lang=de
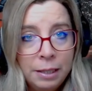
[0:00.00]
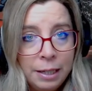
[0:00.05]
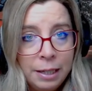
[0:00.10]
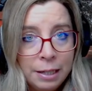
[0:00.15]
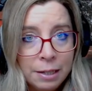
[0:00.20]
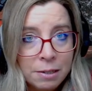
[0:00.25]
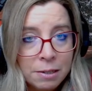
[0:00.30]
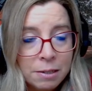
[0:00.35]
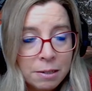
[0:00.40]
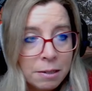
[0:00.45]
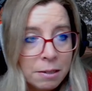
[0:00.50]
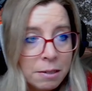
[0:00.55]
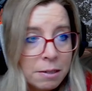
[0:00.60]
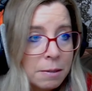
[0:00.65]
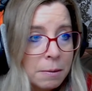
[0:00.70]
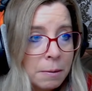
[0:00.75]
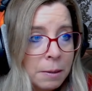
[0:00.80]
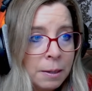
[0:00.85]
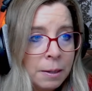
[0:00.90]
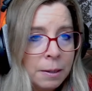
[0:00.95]

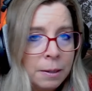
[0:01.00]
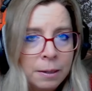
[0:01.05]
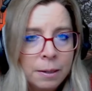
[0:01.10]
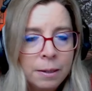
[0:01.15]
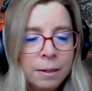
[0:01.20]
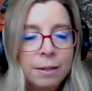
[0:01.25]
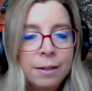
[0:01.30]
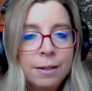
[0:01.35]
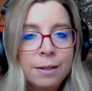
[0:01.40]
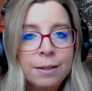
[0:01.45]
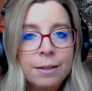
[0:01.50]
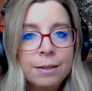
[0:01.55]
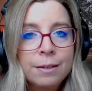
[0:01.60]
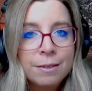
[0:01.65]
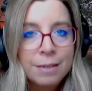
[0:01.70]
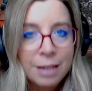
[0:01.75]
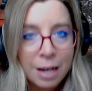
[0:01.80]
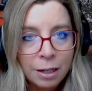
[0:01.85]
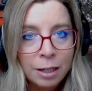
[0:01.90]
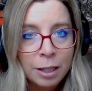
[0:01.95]
Erstens.
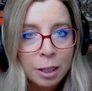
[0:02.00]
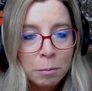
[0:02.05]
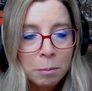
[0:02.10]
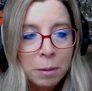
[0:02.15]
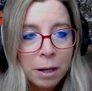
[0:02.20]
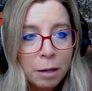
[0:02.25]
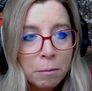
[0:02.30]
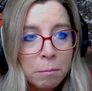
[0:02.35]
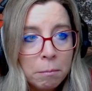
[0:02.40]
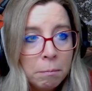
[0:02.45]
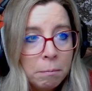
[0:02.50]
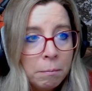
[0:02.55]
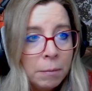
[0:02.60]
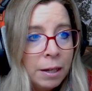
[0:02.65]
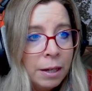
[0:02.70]
Sachlich bleiben.